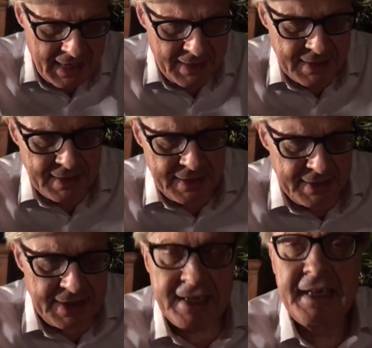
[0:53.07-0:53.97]
a
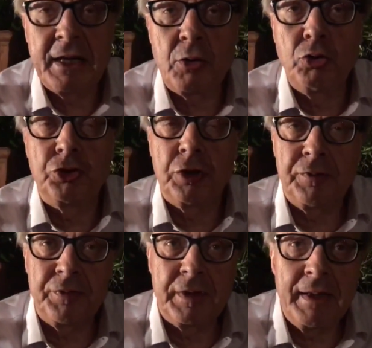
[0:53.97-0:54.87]
Nikita
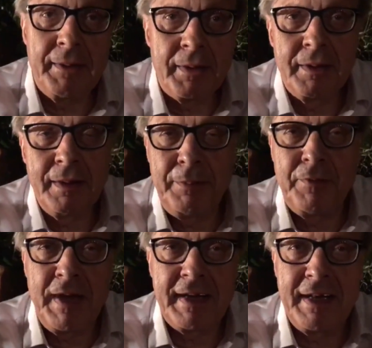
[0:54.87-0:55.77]
Khrushchev, che i
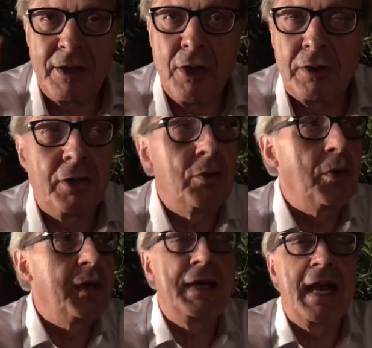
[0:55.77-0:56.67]
più vecchi ricordano,
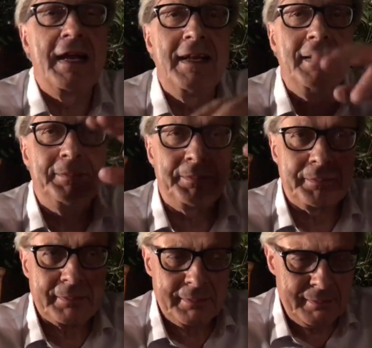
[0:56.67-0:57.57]
uno dei grandi
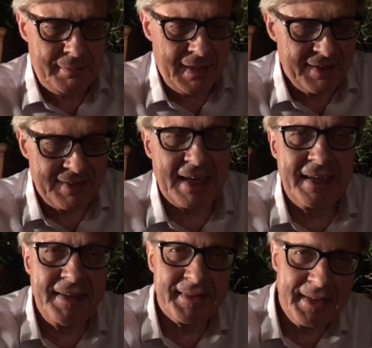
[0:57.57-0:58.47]

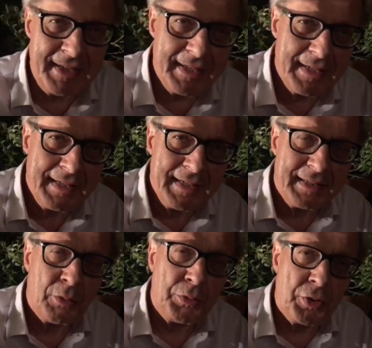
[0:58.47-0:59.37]
statisti
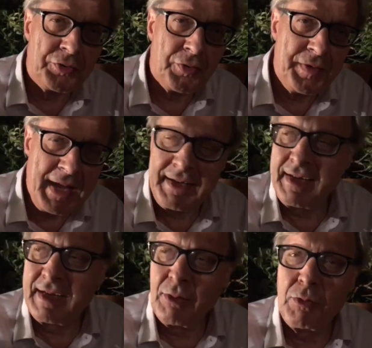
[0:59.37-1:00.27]
dell'Unione
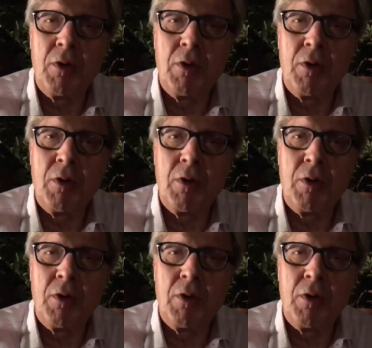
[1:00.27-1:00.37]
Sovietica, un